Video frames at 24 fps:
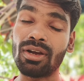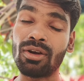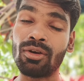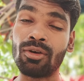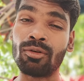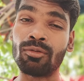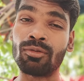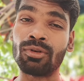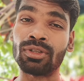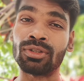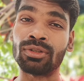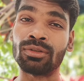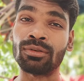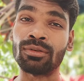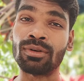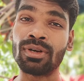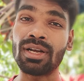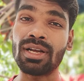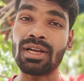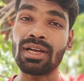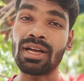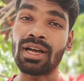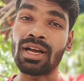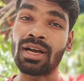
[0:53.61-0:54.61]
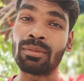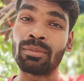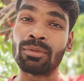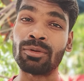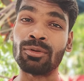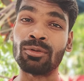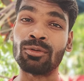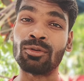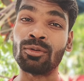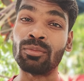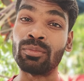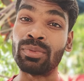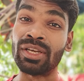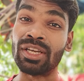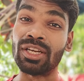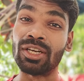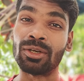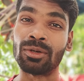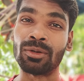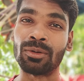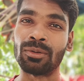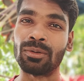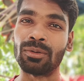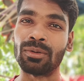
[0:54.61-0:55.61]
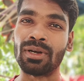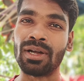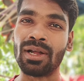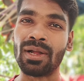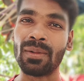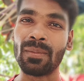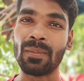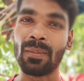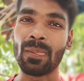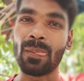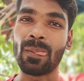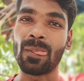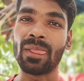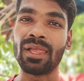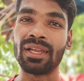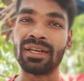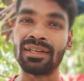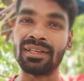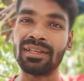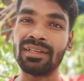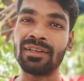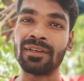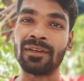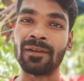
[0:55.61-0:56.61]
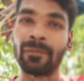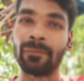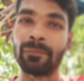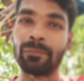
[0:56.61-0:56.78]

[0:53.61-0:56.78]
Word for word: अवगत होगा आप लोग को भेंट होगा ठीक है